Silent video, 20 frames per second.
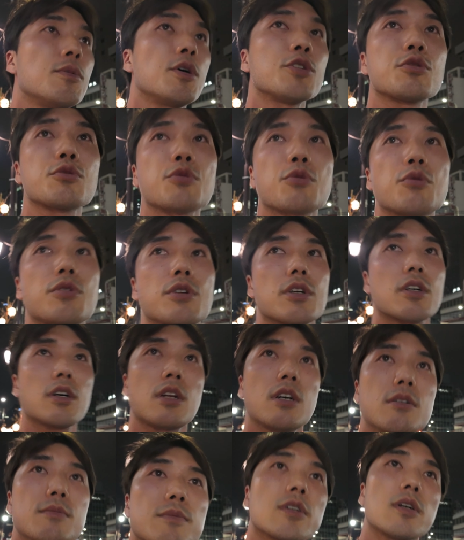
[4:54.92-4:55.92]
まあちょっとこれか
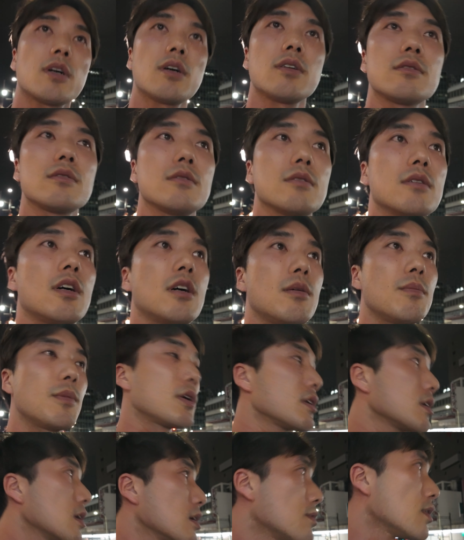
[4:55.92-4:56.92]
ら向かう
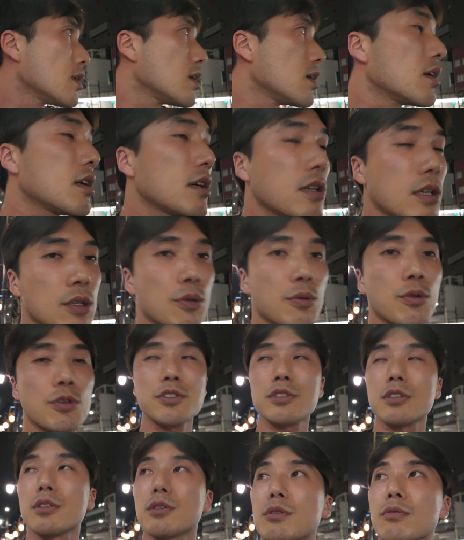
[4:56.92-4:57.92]
ラーメン屋は、
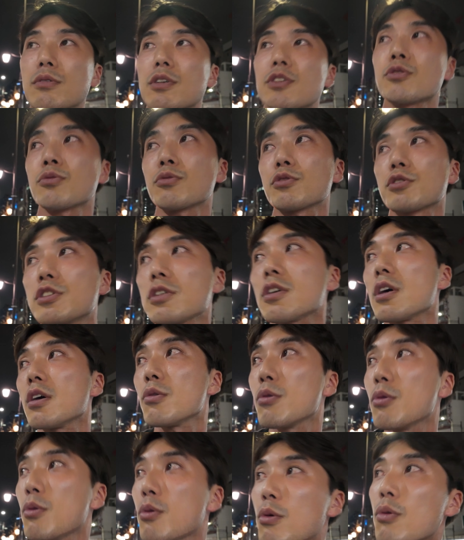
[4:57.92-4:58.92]
ホステルとはちょっと違
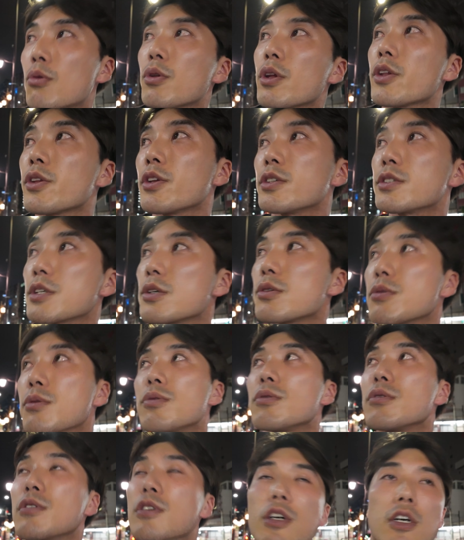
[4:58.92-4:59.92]
う方向なんですけ
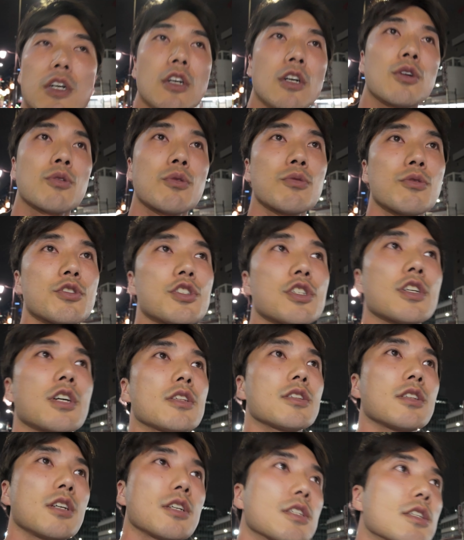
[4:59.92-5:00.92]
ど、この時
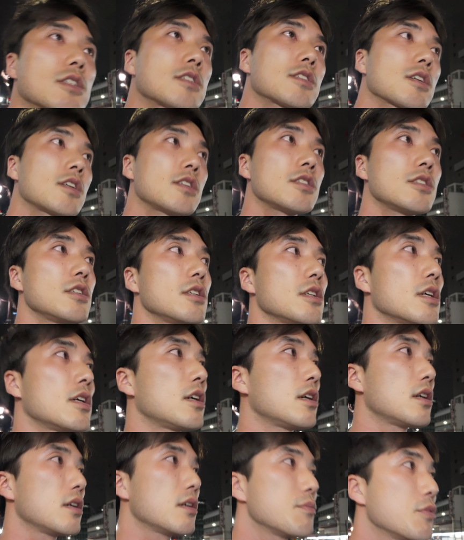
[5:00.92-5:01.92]
間ね、さすがに
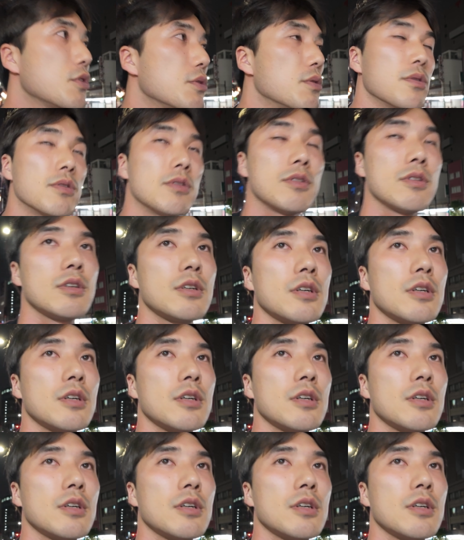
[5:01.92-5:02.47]
も